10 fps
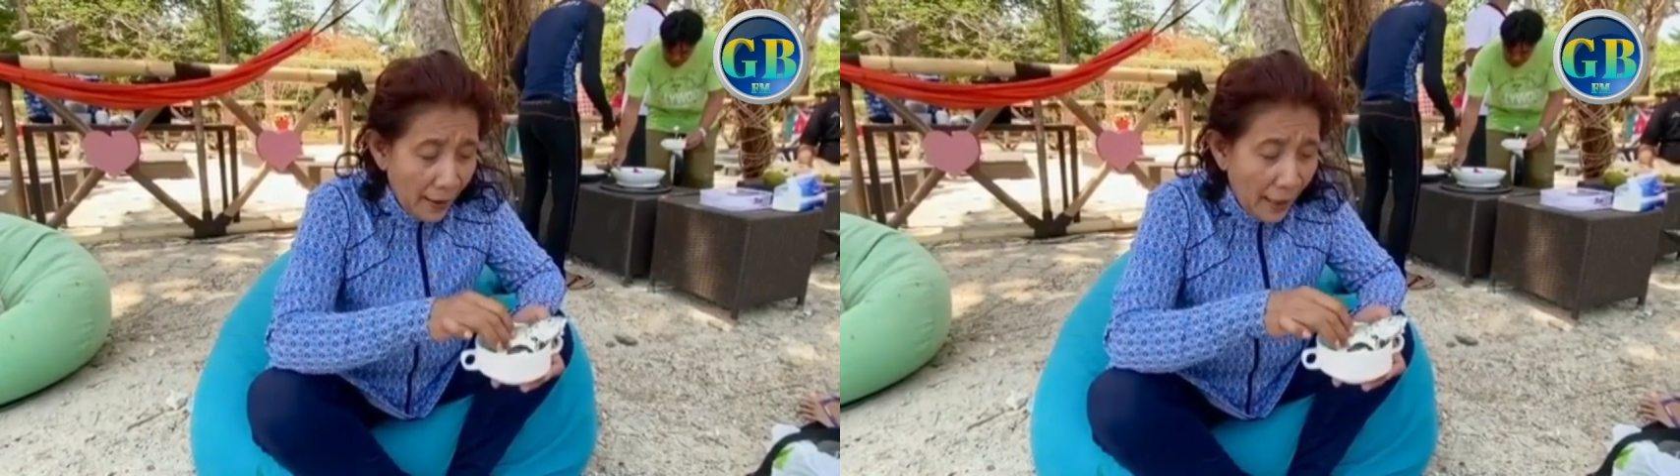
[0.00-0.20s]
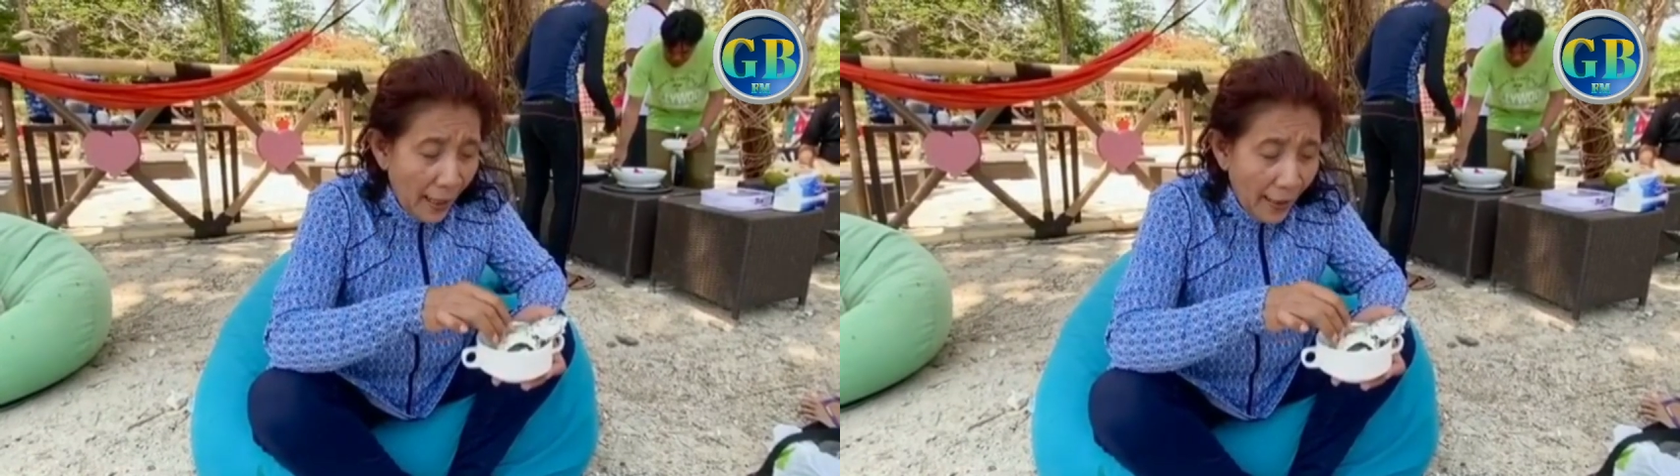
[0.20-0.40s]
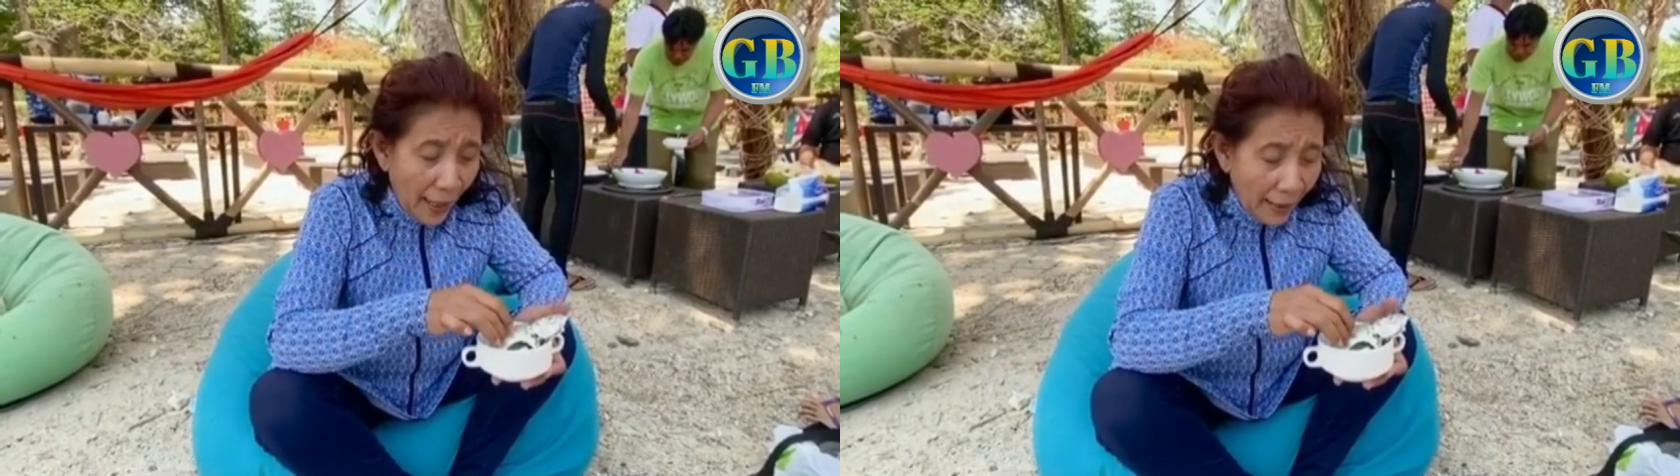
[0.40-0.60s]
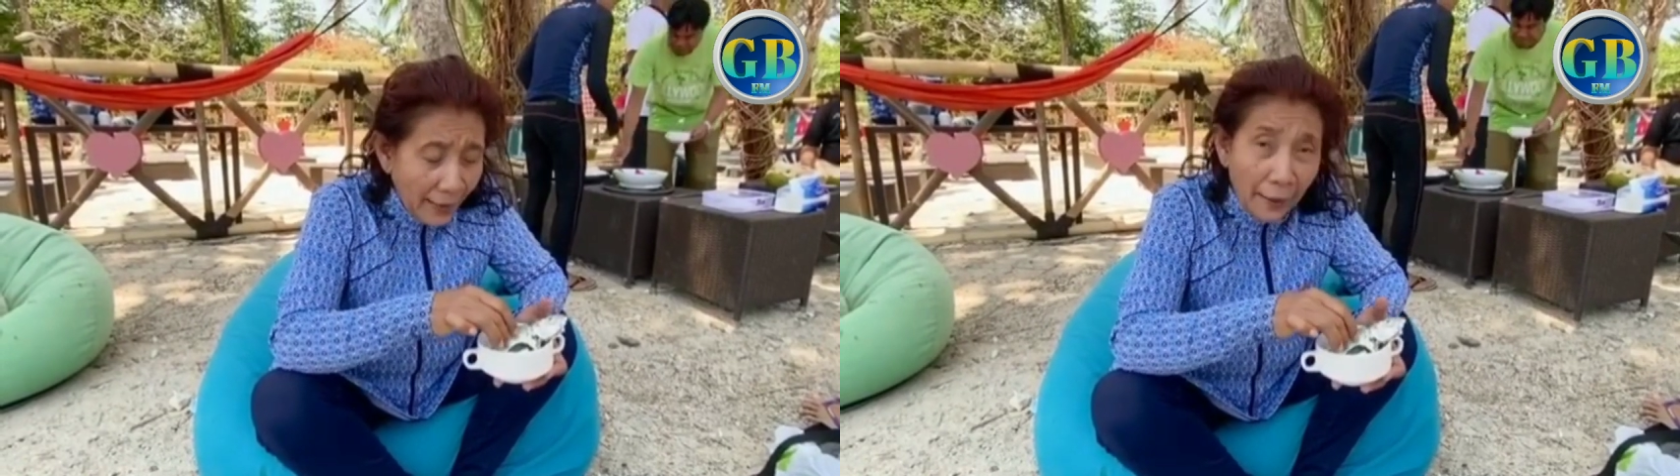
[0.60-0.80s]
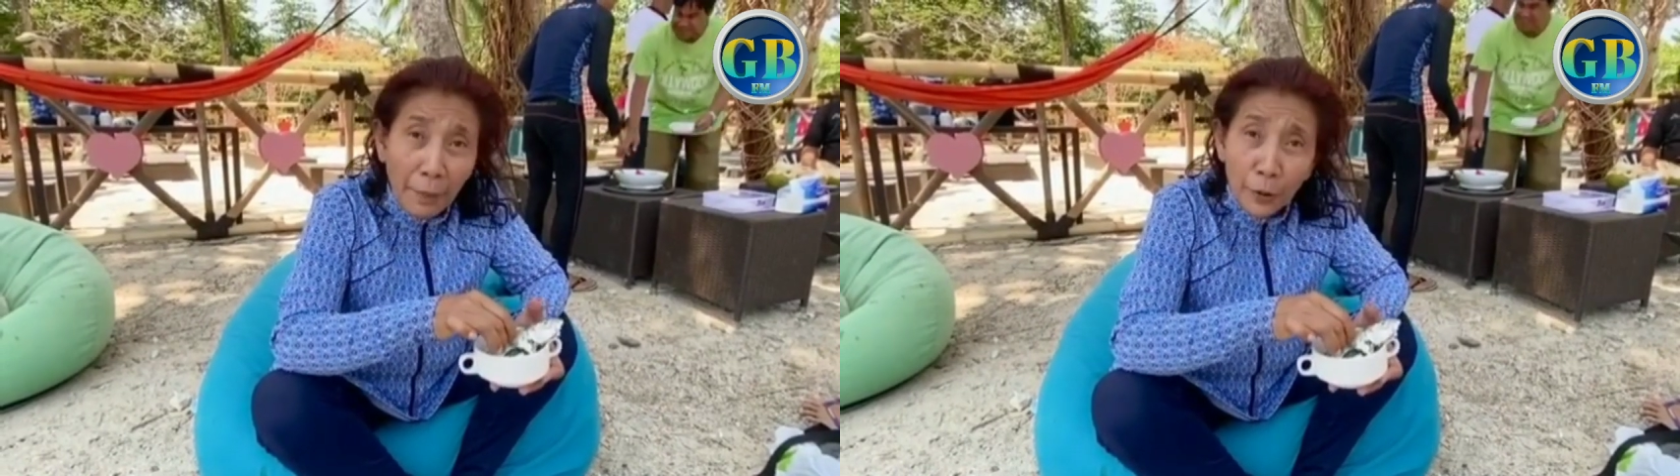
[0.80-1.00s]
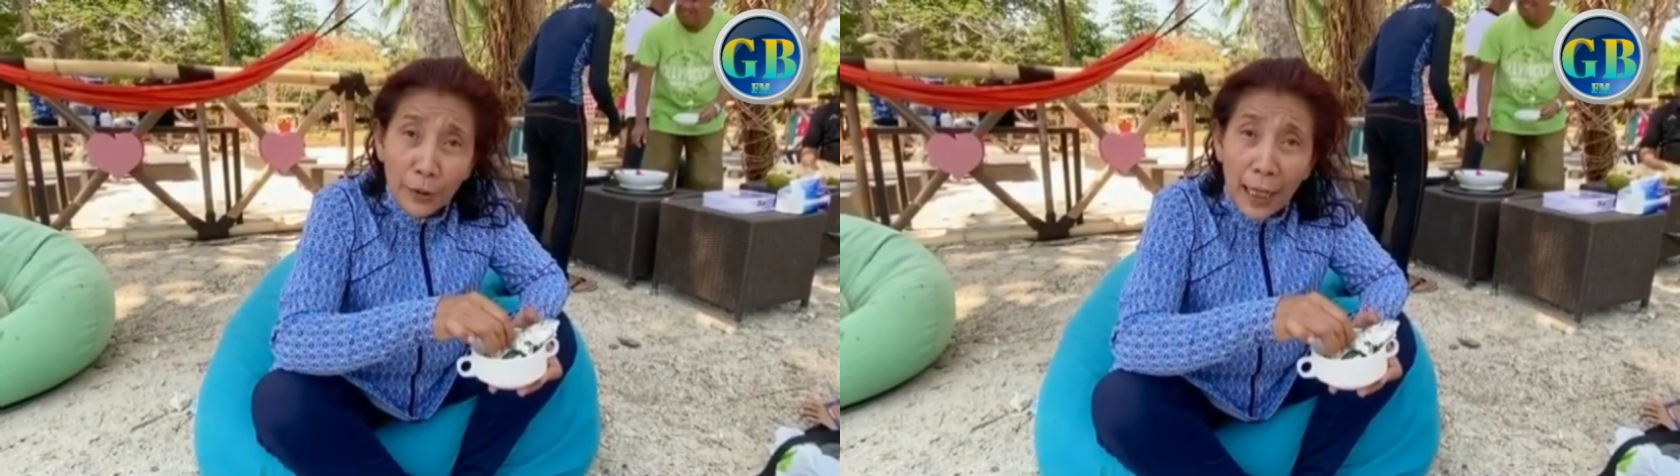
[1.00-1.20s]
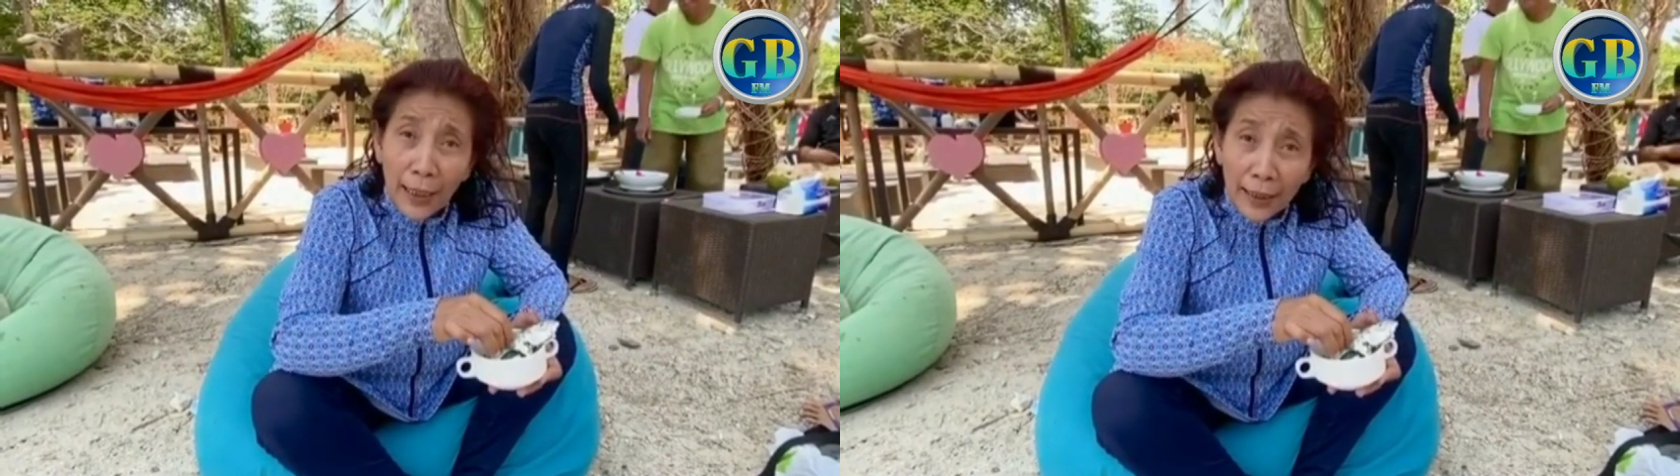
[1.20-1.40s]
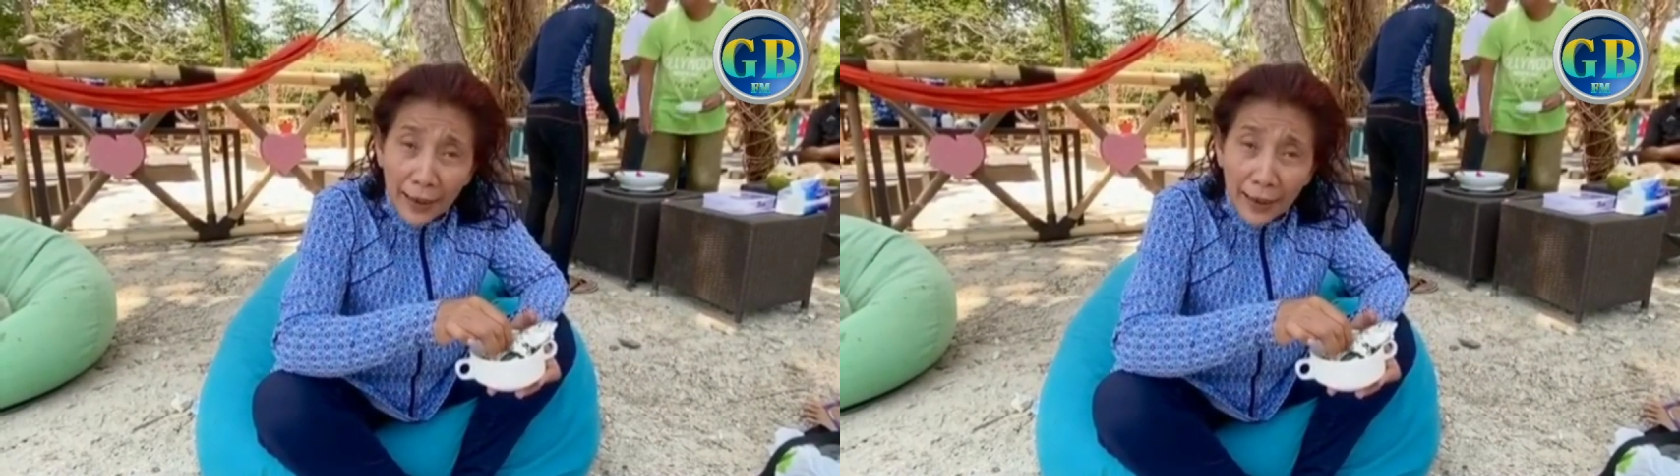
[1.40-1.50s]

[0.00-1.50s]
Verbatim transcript: jadi bos pelindung.